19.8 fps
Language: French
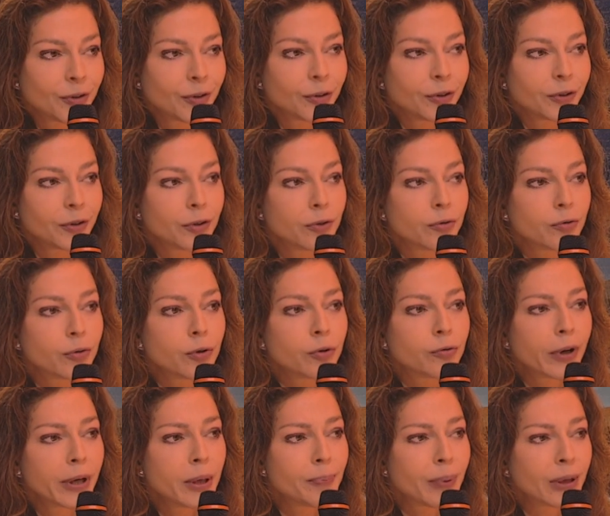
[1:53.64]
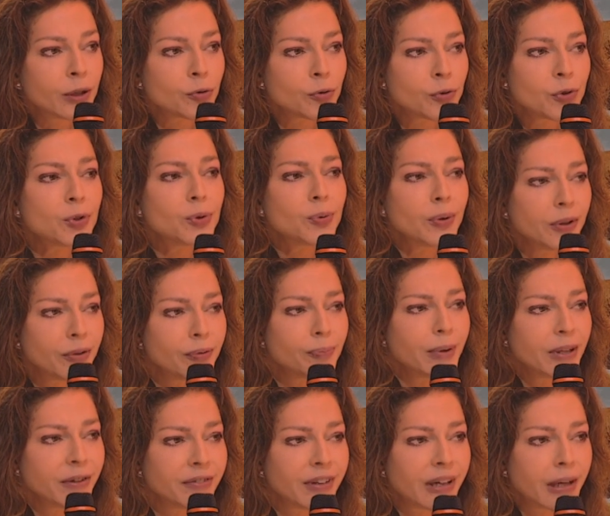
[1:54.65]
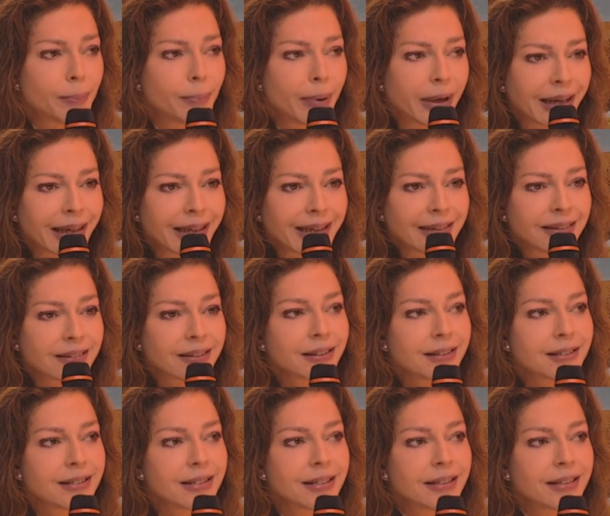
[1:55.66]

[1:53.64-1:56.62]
Euh, vous ne le voyez pas tout de suite, mais il va apparaître.